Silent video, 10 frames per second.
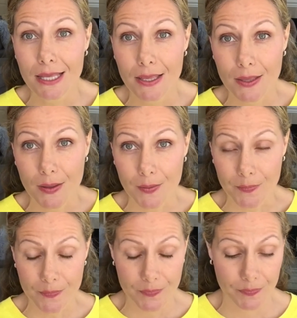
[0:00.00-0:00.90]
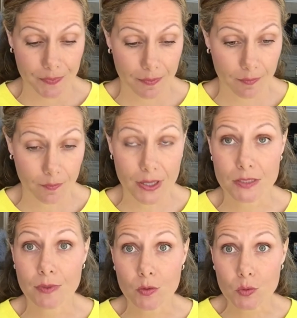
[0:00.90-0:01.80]
que
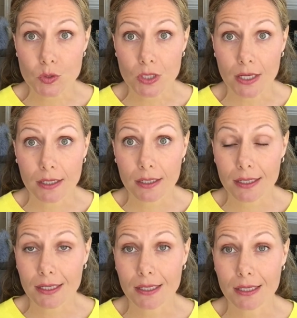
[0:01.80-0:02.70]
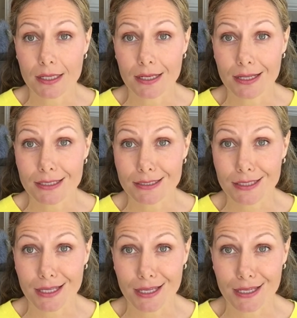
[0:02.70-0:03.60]
más me gustan y las
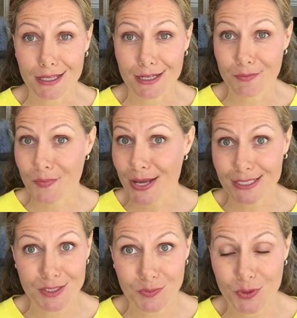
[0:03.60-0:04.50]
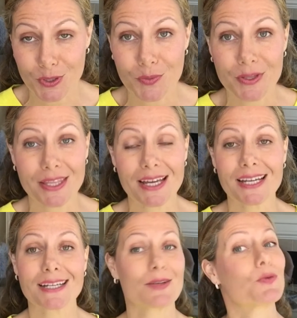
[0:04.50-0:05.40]
que más les puedo recomendar,